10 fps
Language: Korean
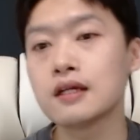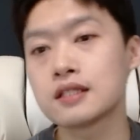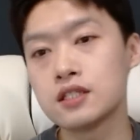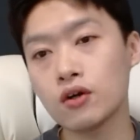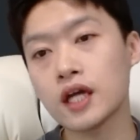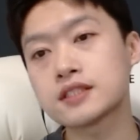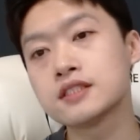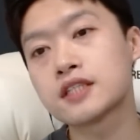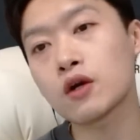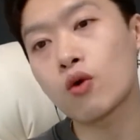이렇게
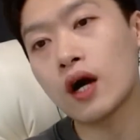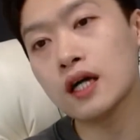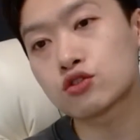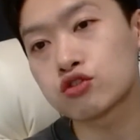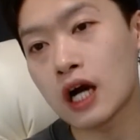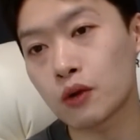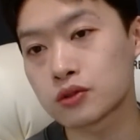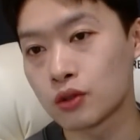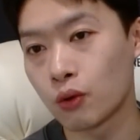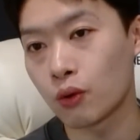진첸코가 중앙으로
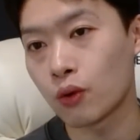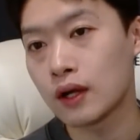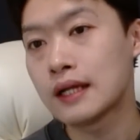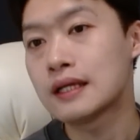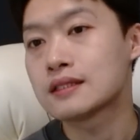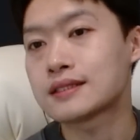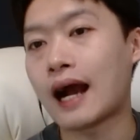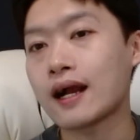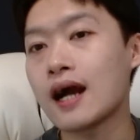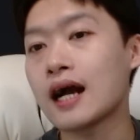들어오고
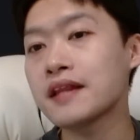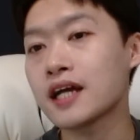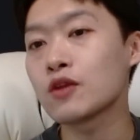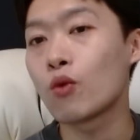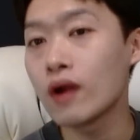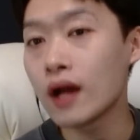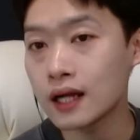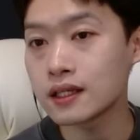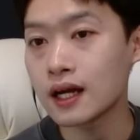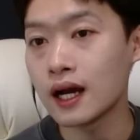자카가 한 칸
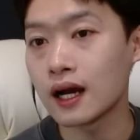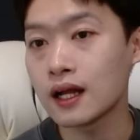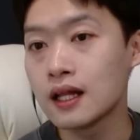올라가니까